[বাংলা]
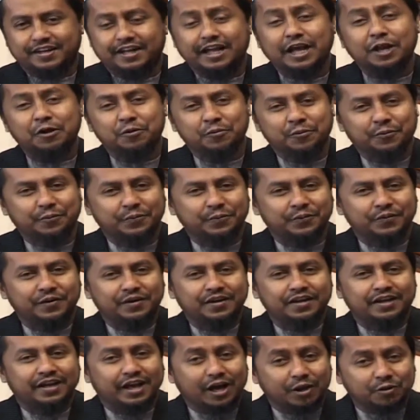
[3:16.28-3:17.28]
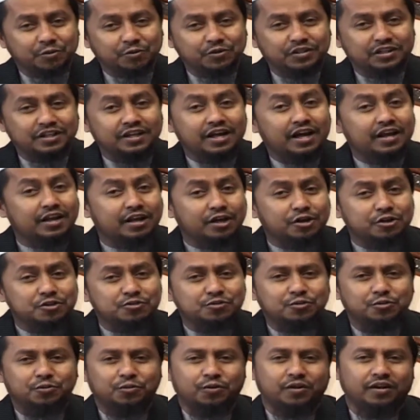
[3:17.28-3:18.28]
কেন কারণ তিনি আল্লাহ
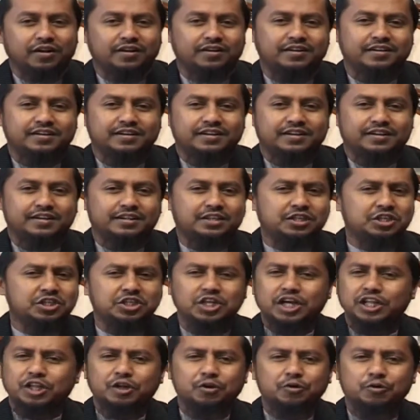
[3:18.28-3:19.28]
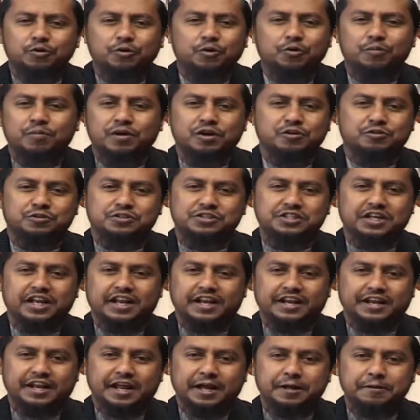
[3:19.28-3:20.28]
রসুল তিনি সাধারণ কোনো মানুষ
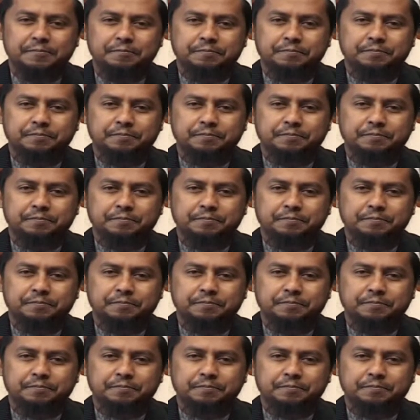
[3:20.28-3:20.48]
ছিলেন না